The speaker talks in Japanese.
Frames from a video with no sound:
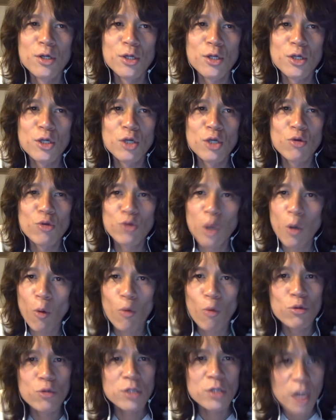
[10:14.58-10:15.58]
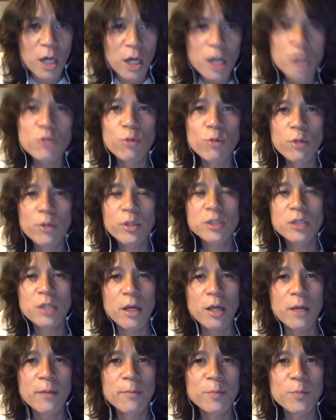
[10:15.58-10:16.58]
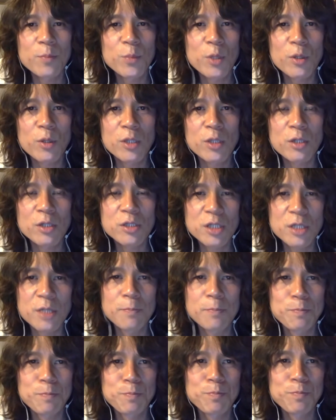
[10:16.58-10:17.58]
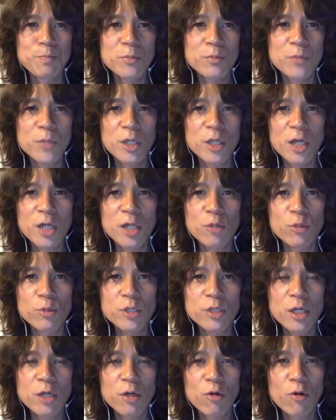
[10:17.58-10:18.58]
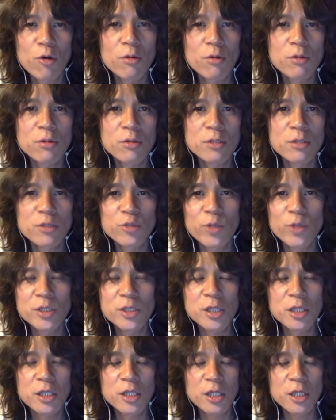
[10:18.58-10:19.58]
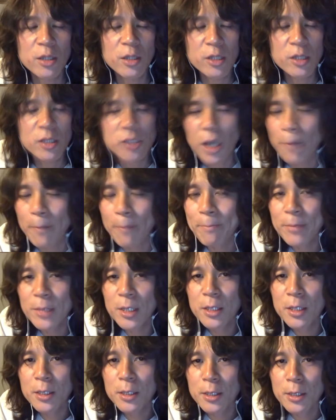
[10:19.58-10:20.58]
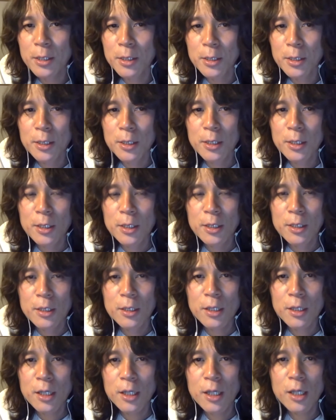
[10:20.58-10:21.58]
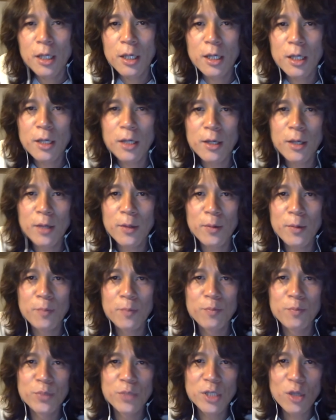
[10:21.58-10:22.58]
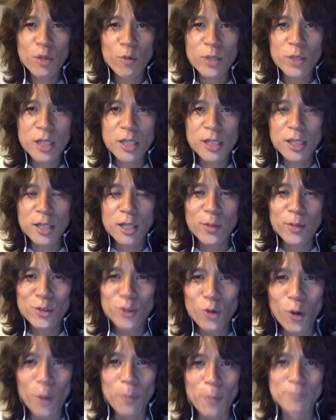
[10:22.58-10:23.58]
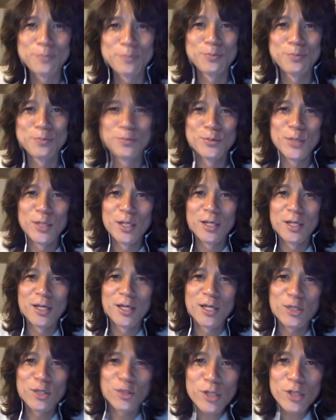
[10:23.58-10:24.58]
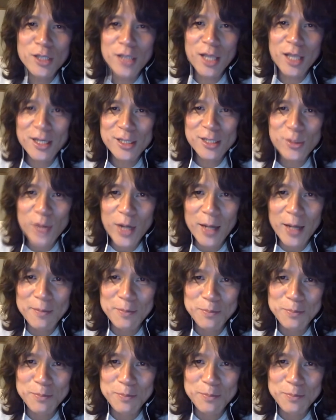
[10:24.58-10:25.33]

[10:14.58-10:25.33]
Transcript: いいことが起こるんじゃないかと思いまして私長友さんを遊ばせていただきました、えー、ビデオ見ていただきましょう一人ってやつは